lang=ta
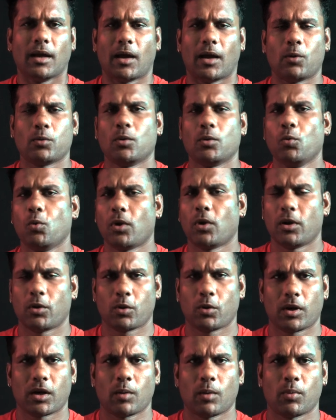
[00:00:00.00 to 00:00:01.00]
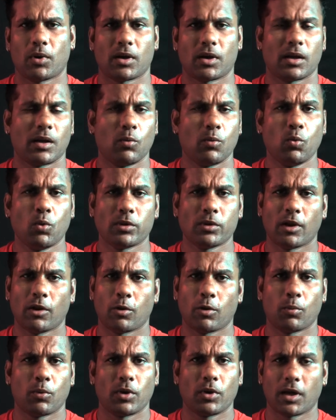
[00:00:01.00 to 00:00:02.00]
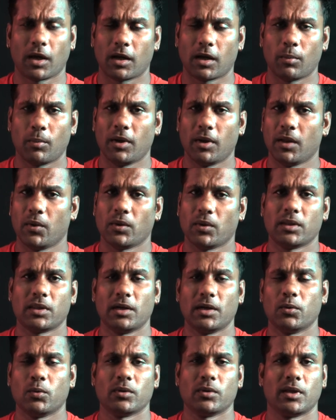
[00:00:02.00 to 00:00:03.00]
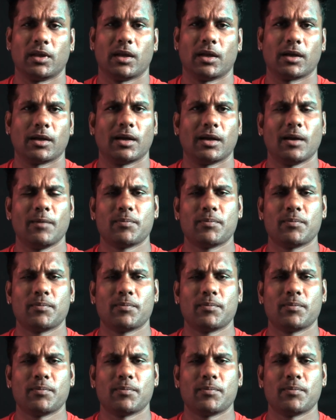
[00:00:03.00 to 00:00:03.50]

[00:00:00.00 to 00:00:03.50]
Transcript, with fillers: அவங்க ஊரில் இருக்கிற என்ன பண்ணுறாங்கன்னா ஊர் தலைவரை போட்டு கண்ட கண்டமேனிக்கு வந்து திட்டவும் செய்கிறாங்க